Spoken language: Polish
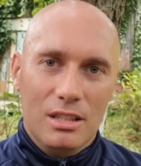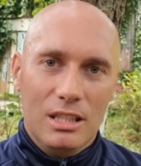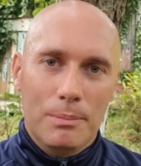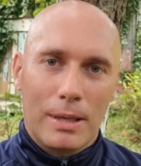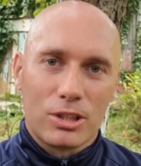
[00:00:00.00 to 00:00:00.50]

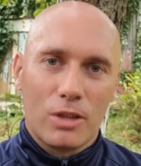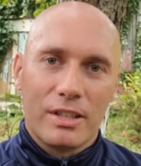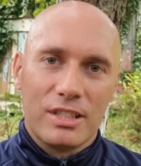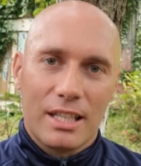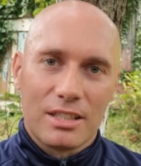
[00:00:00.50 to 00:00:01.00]
i
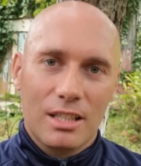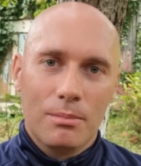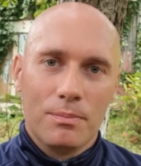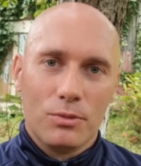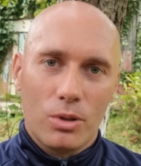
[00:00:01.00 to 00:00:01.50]
pracować nad
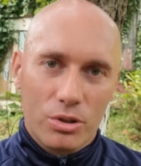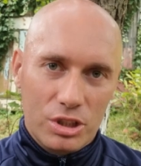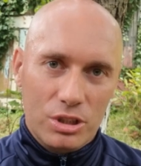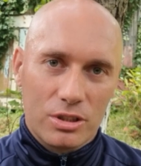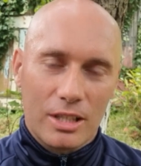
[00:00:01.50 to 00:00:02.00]
tym,
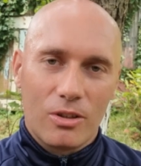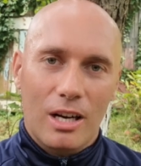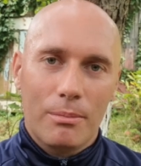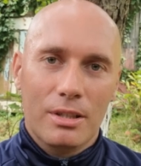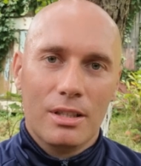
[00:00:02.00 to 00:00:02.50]
dążyć do
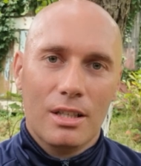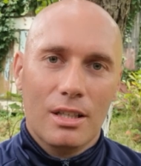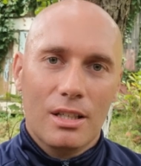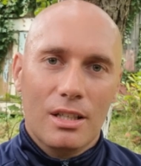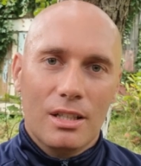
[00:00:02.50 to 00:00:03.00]
tego, aby
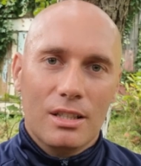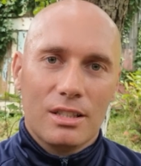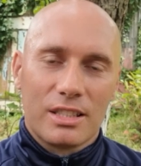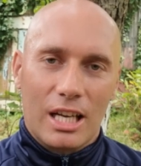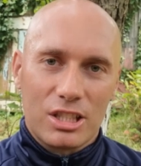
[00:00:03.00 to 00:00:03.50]

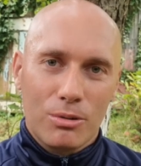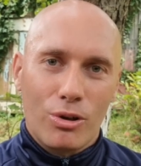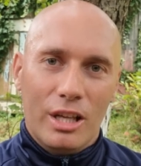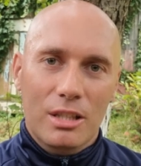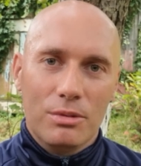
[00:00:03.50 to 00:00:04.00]
z każdym
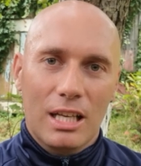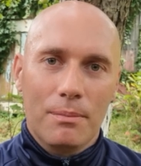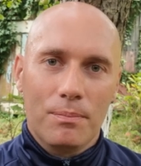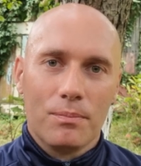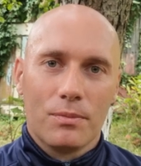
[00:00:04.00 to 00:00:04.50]
kolejnym
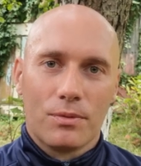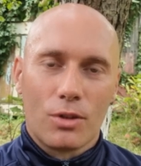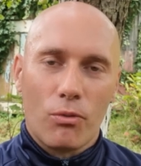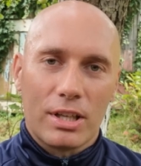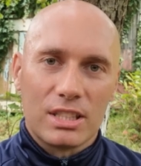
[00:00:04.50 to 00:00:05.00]
dniem
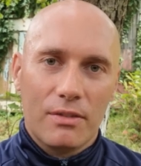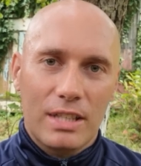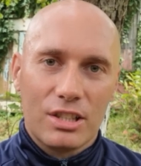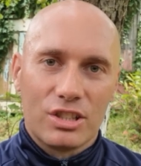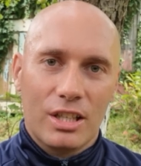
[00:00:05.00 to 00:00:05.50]
to własne
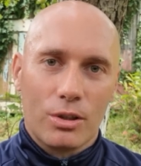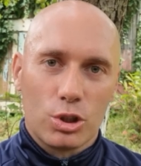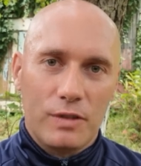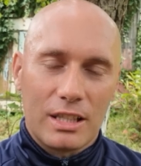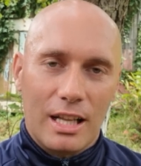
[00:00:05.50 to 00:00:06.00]
wnętrze
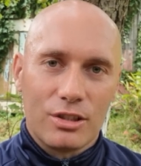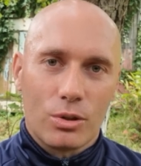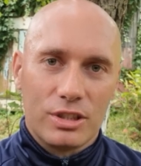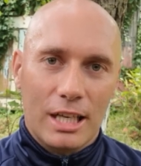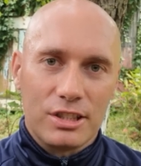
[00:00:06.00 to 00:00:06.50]
rozświetlać,
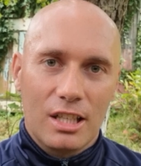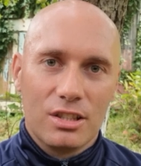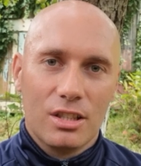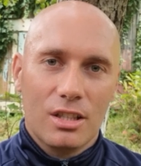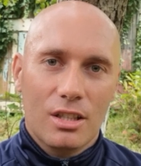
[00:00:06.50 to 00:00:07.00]
rozjaśniać,